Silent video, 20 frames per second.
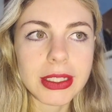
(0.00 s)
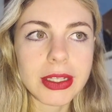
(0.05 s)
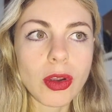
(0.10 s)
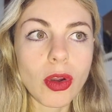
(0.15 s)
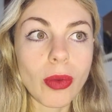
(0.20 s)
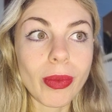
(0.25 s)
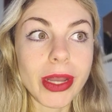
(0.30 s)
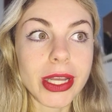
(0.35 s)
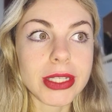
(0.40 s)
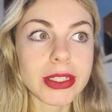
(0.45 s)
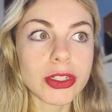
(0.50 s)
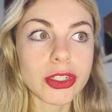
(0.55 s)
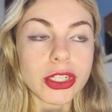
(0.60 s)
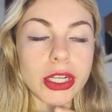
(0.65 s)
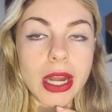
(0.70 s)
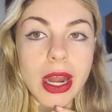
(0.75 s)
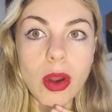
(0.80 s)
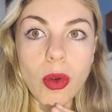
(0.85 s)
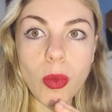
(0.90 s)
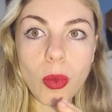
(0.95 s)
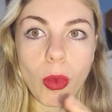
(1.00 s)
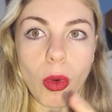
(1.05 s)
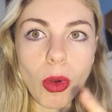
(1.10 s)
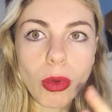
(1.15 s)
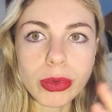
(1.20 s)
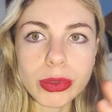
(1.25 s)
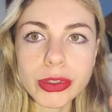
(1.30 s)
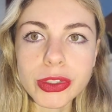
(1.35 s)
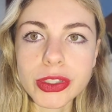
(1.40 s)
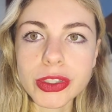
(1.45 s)
e começa a chegar um
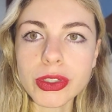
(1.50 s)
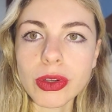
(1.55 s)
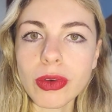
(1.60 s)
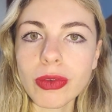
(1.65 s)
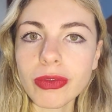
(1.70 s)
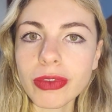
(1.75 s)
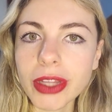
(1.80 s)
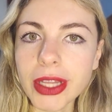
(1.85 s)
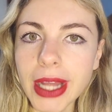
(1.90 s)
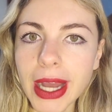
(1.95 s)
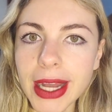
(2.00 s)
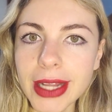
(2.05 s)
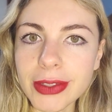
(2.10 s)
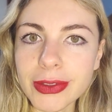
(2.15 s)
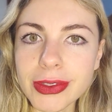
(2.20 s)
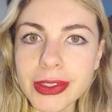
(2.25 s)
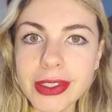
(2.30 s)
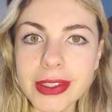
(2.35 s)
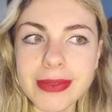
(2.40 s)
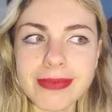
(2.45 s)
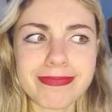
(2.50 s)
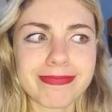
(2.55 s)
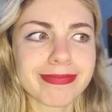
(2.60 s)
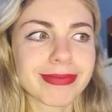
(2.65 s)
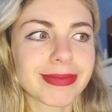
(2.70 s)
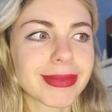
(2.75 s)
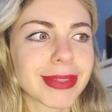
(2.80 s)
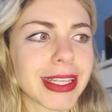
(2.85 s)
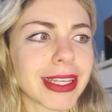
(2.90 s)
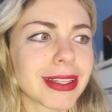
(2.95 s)
monte de convidados
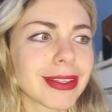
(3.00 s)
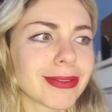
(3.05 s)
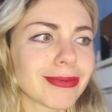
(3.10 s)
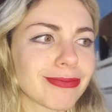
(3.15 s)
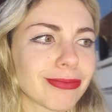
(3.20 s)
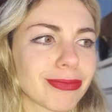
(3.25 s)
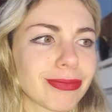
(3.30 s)
que